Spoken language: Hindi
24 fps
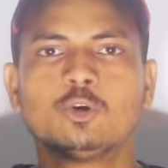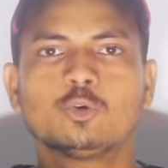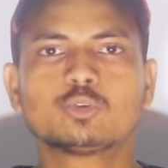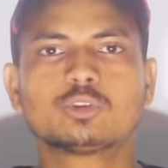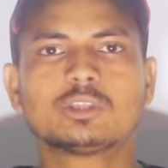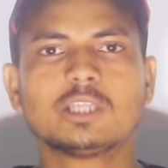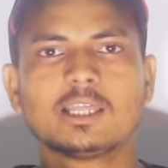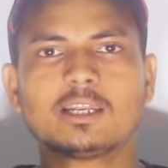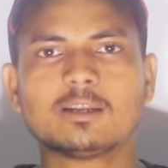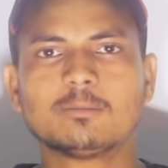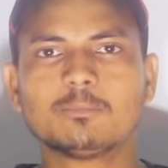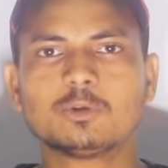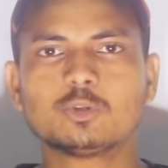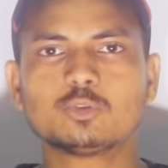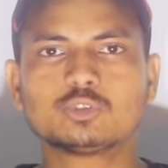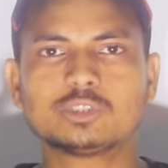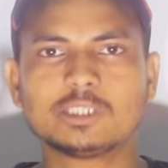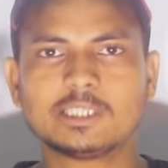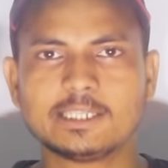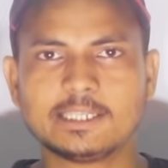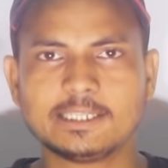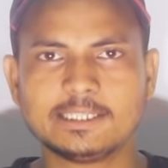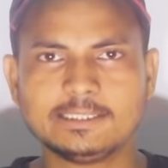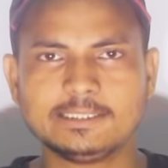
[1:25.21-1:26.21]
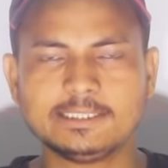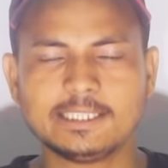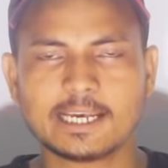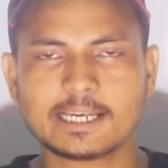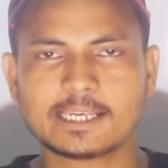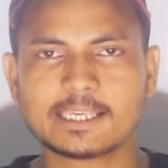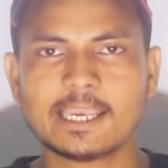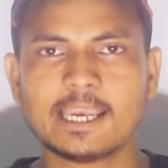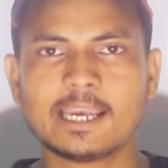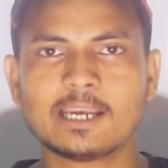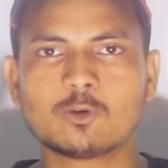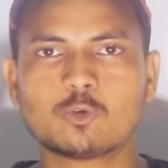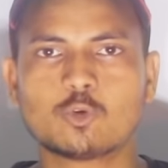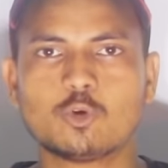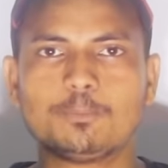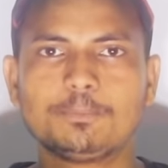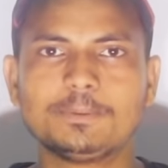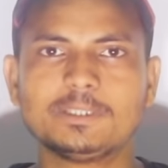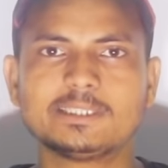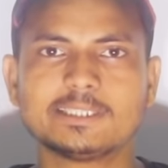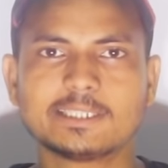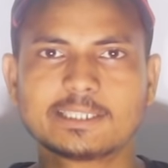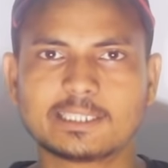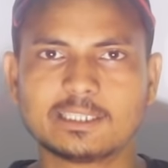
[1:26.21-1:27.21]
उतना नंबर उसे नहीं दिया गया है
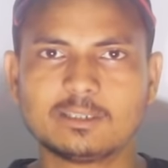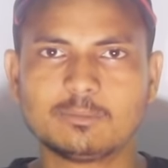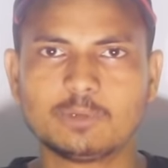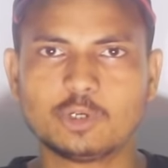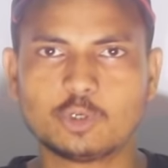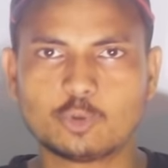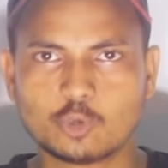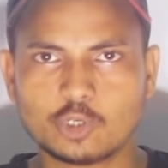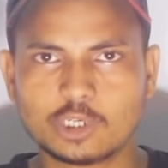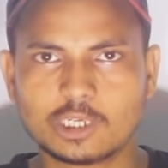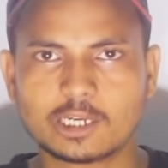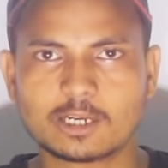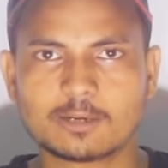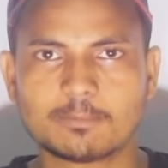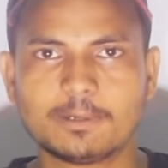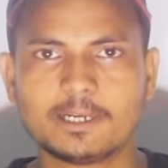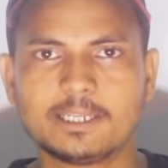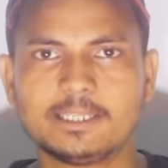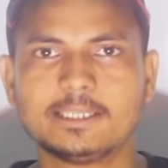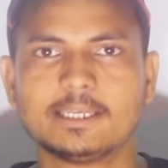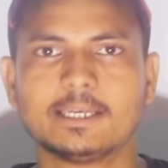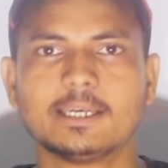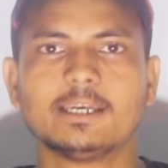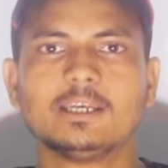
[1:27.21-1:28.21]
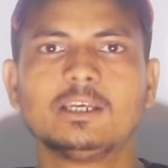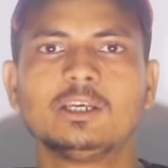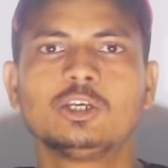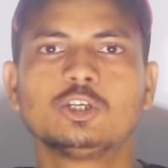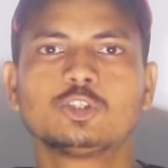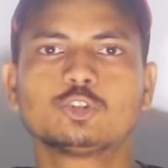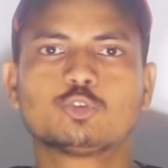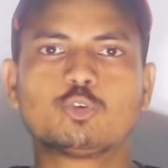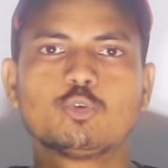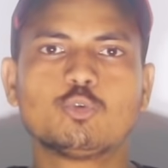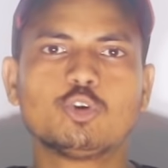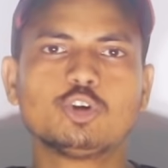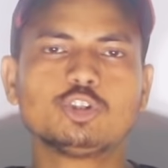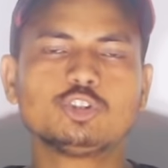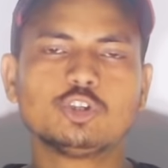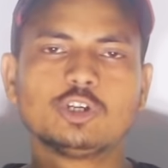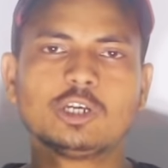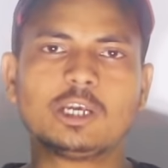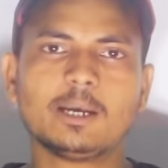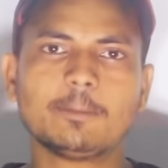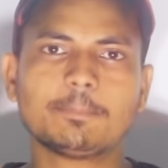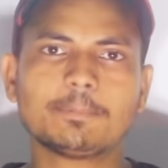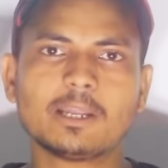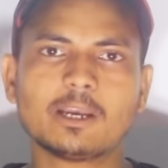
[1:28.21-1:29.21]
कॉपी चेकिंग में कोई गड़बड़ी है तो वो जो
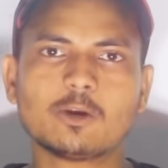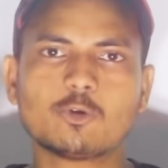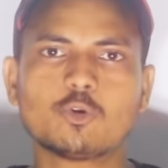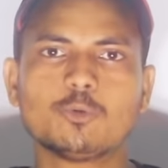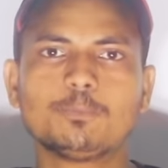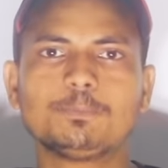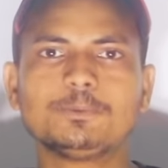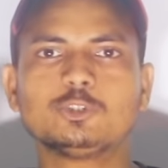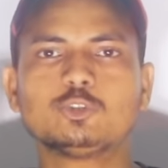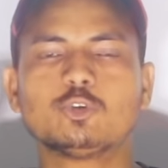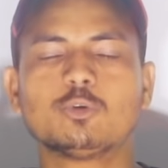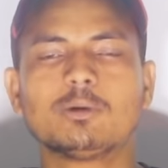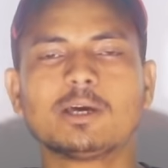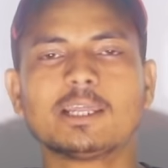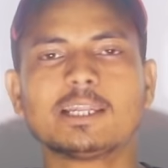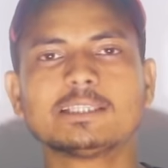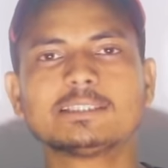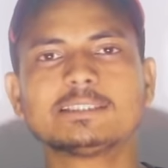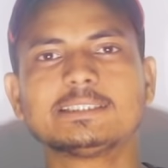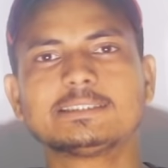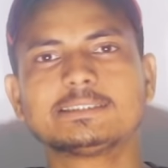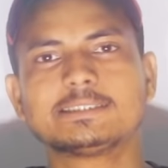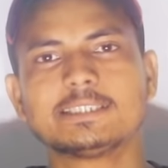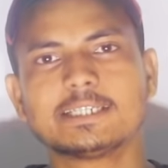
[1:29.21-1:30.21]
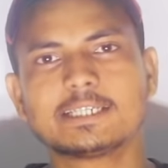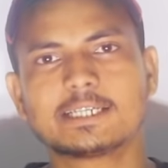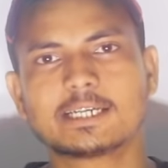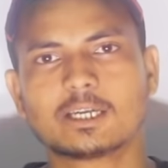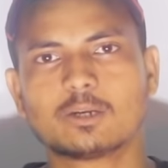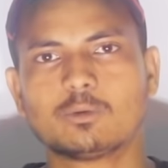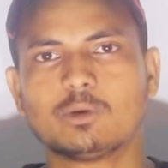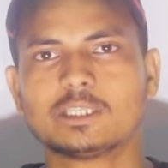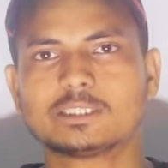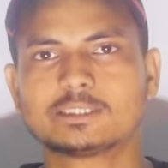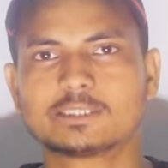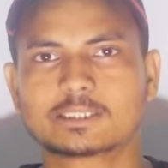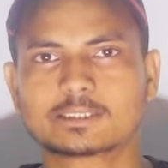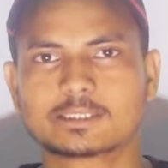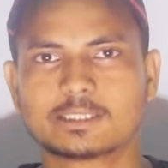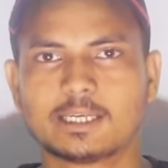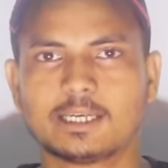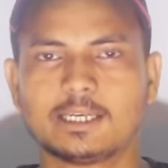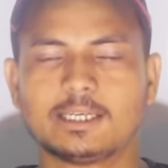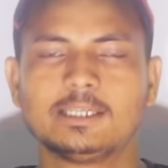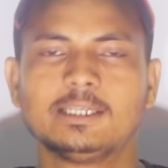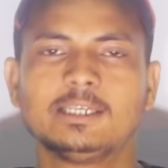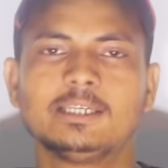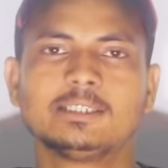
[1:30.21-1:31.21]
है अपना कॉपी दोबारा से चेक करवा सकता
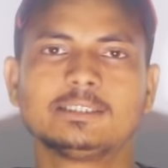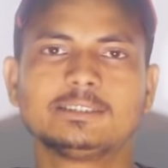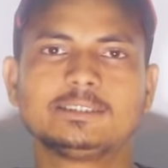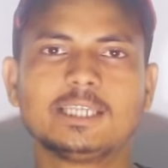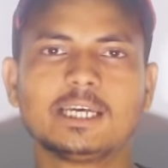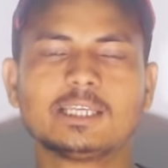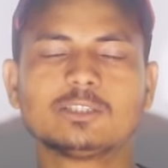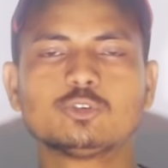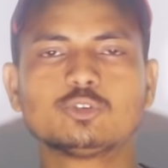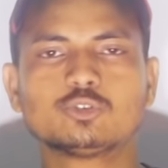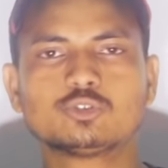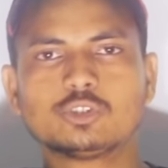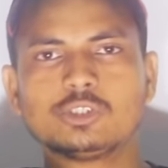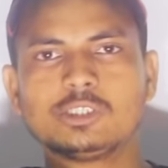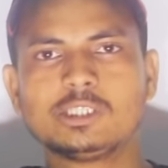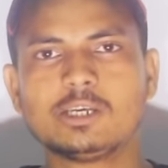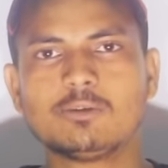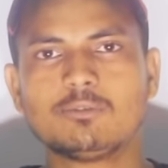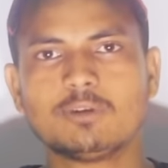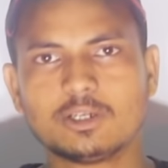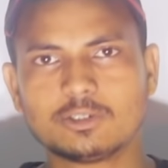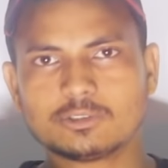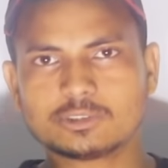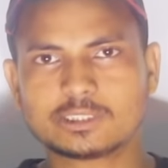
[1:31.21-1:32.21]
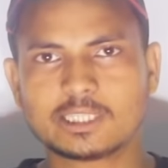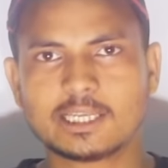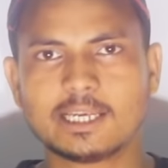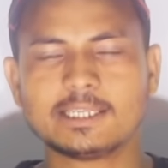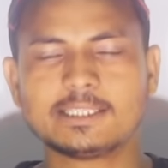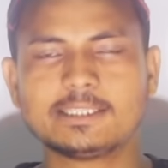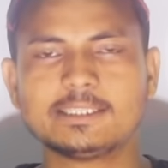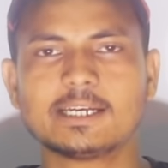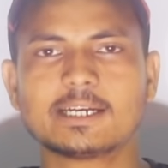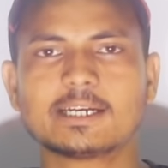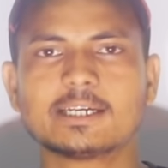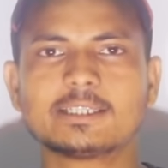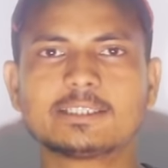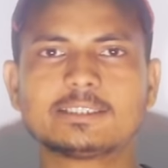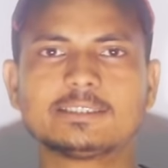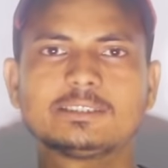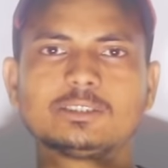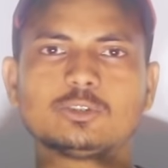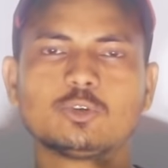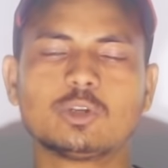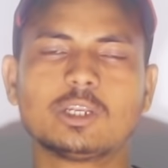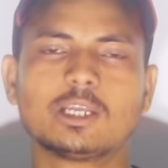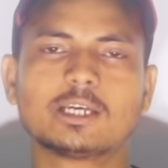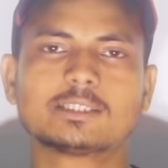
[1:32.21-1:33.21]
है जी हाँ दोस्तों ये व्यवस्था है कि अगर
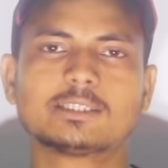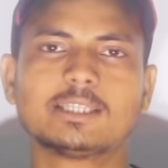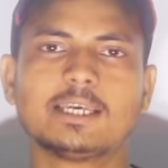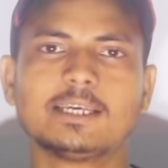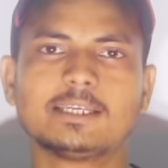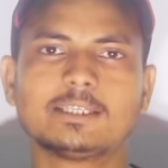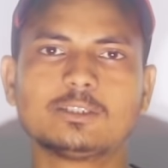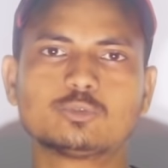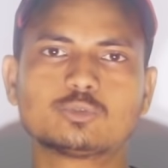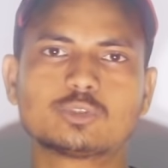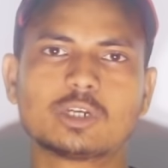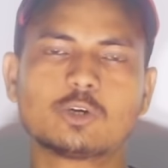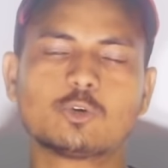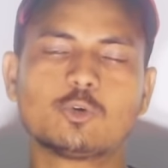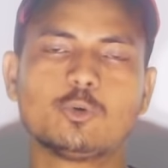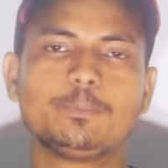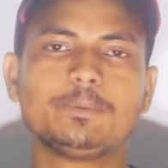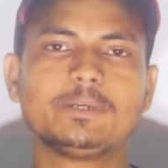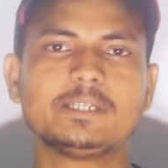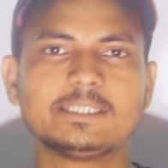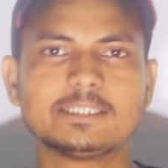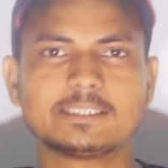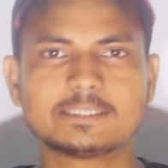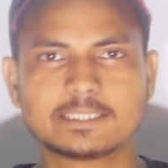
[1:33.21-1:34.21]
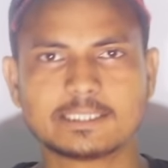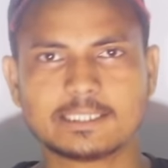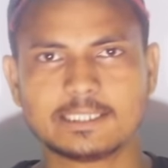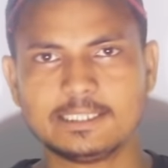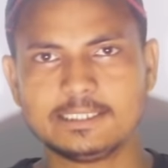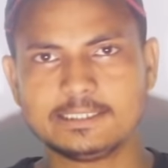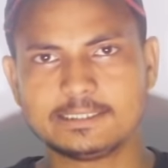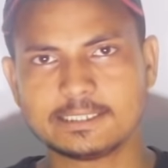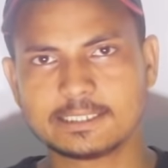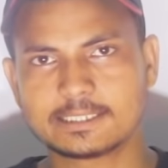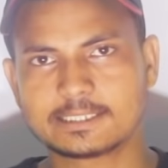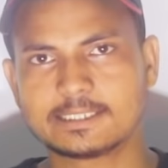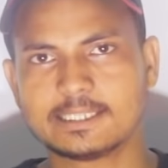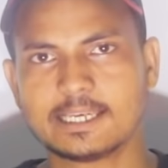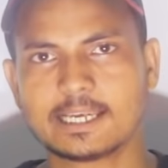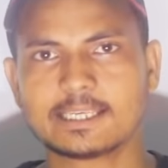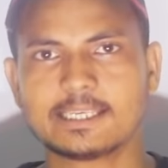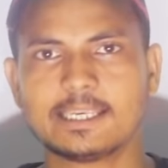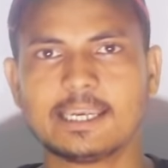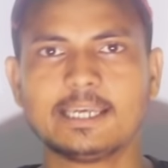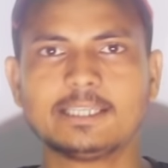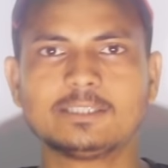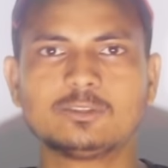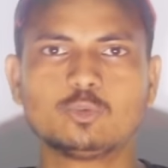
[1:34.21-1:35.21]
किसी को लगता है कि उसका कॉपी ठीक से नहीं चेक किया
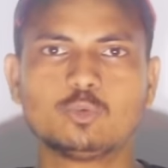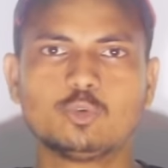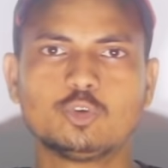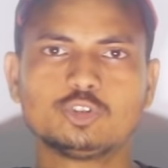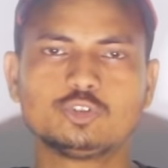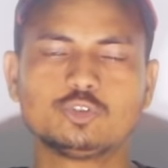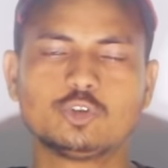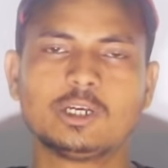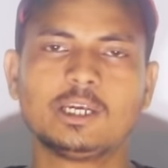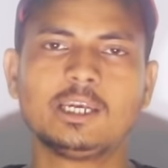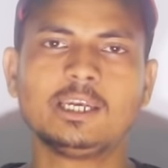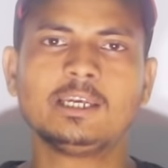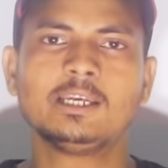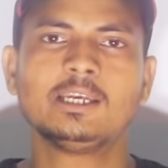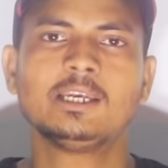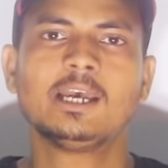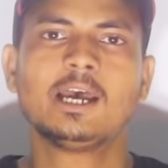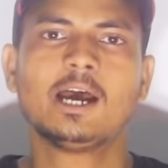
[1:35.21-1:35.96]
गया है तो वो जो है